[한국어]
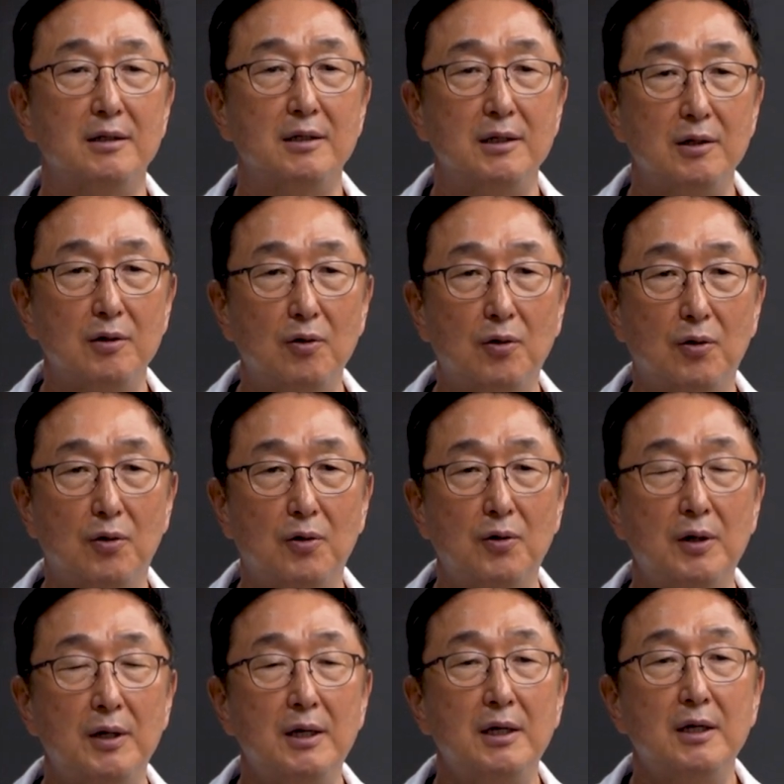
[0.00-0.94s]

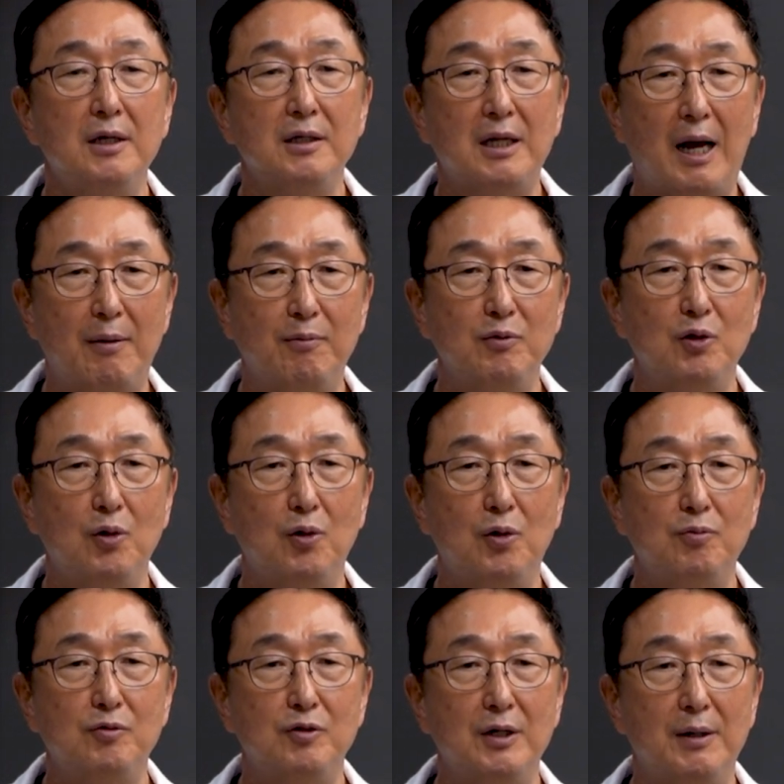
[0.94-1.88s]
그리고
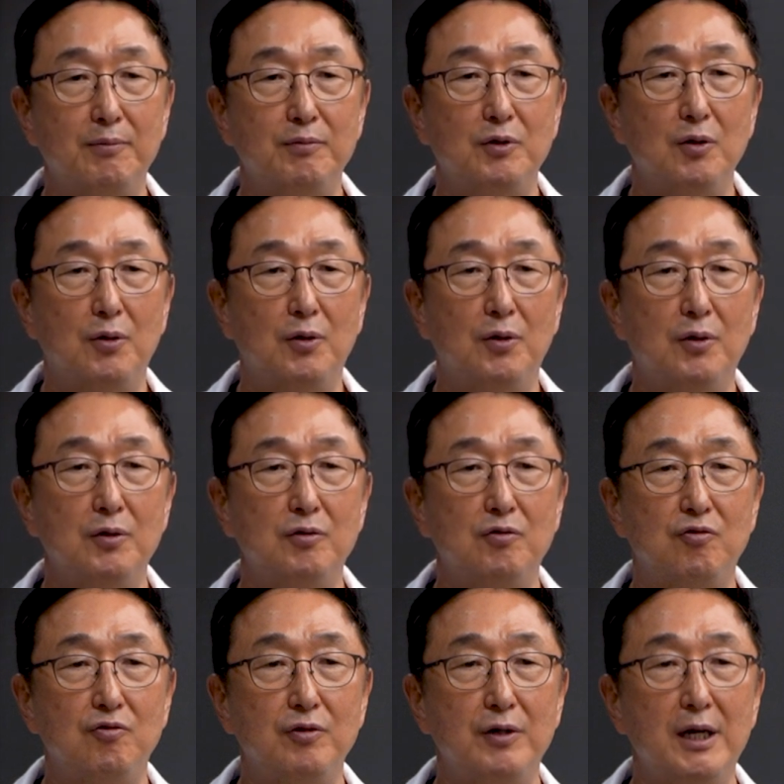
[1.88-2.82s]
담도 문합도
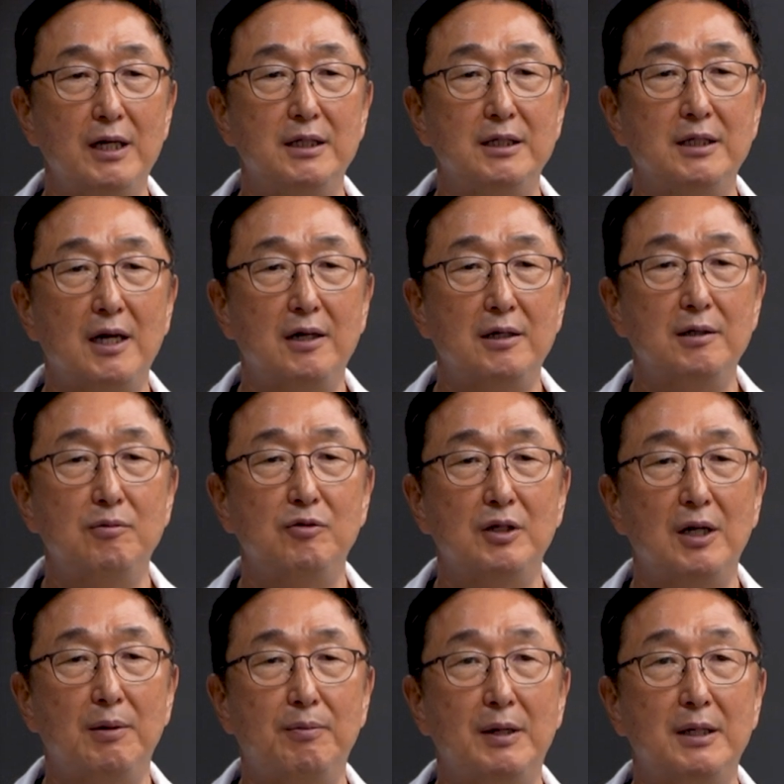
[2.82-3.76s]
두 개 이상을
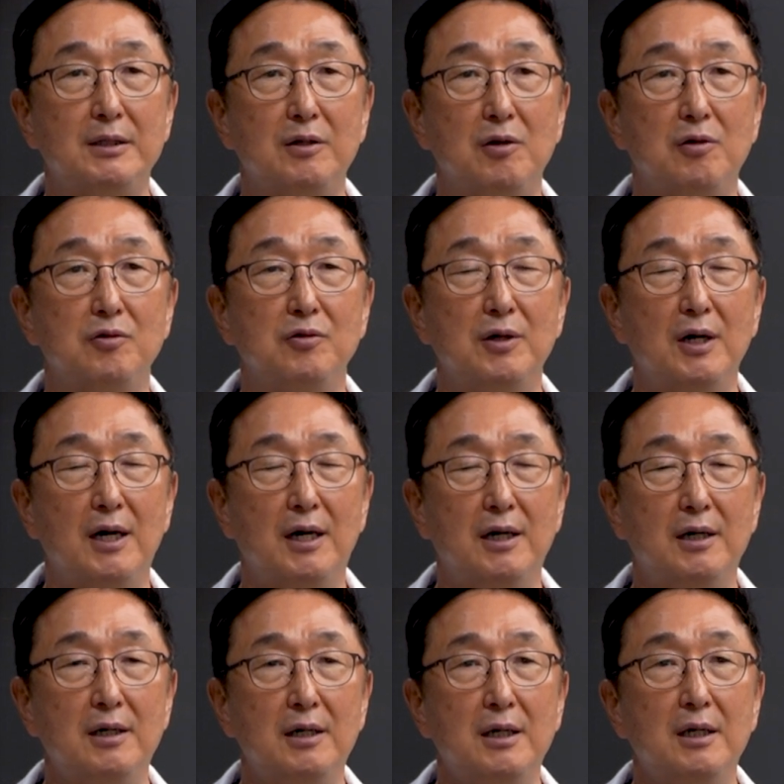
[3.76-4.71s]
문합한
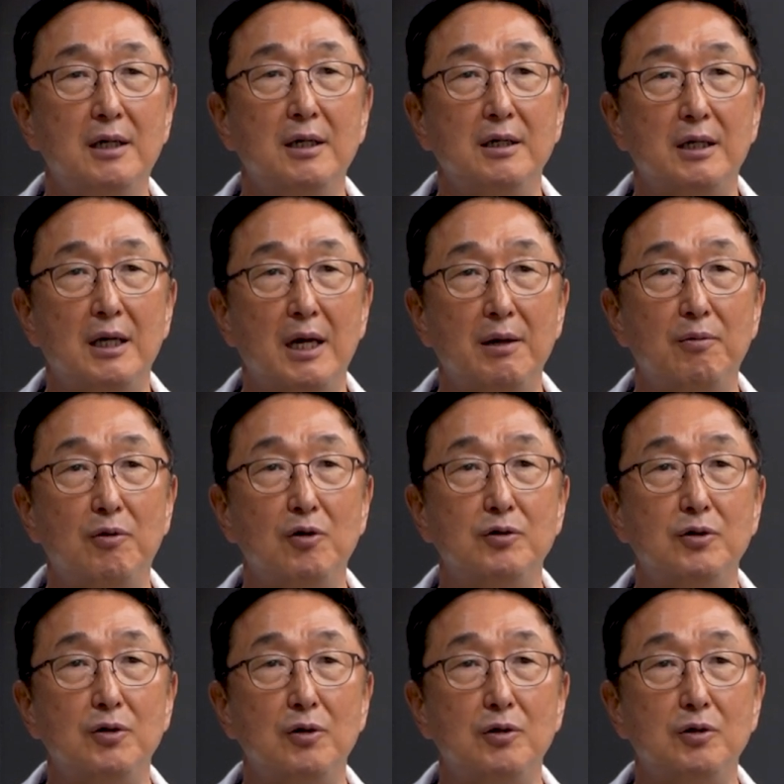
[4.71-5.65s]
경우가
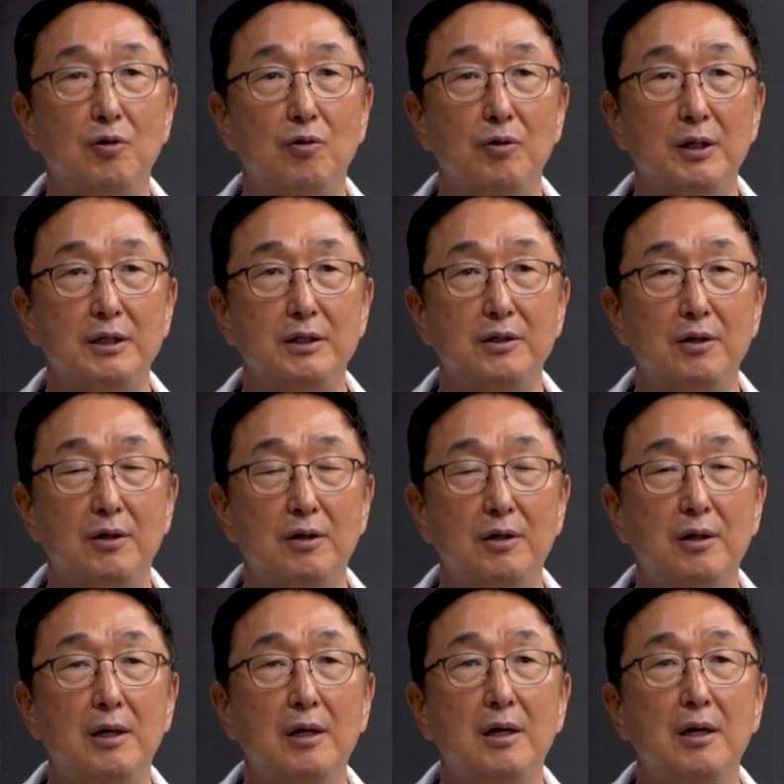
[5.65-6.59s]
개복수를
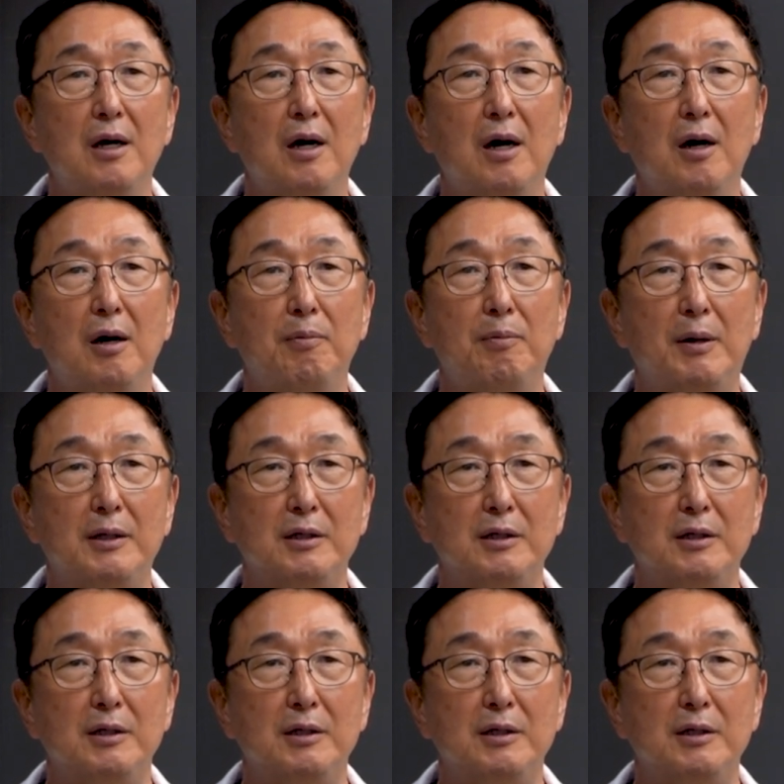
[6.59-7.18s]
통해서 아,